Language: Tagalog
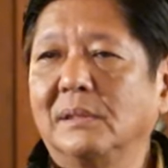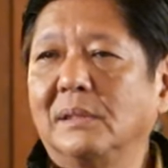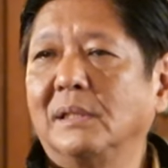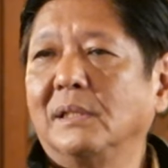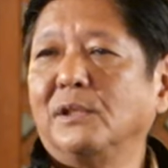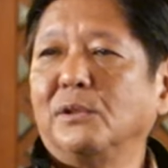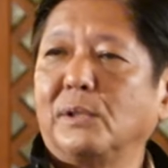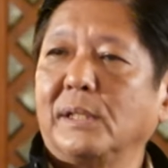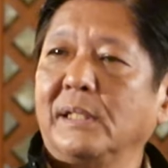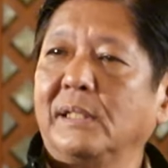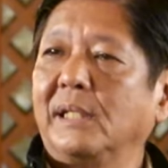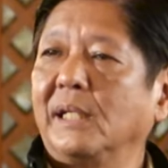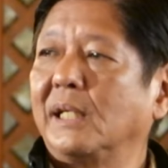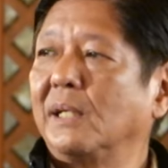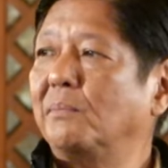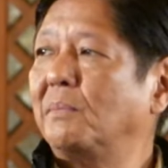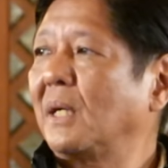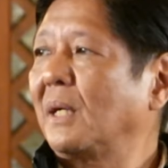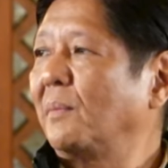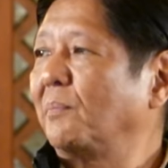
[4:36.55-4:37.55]
you hindi ka
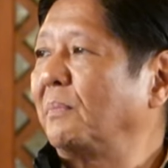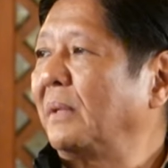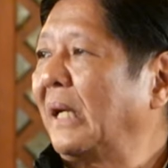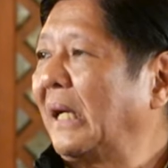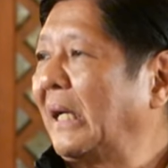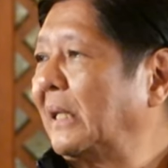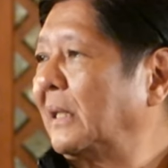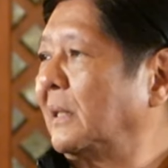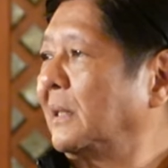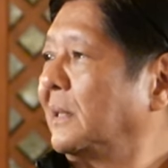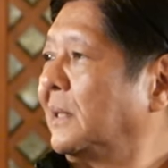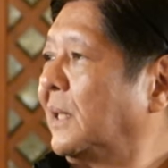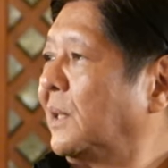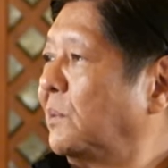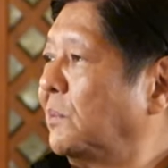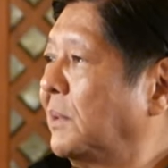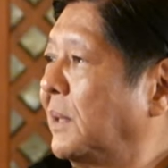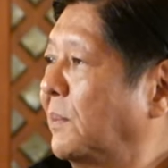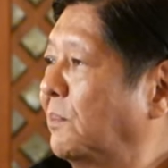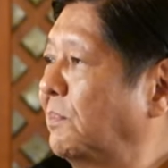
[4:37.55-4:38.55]
makabiyahe dahil walang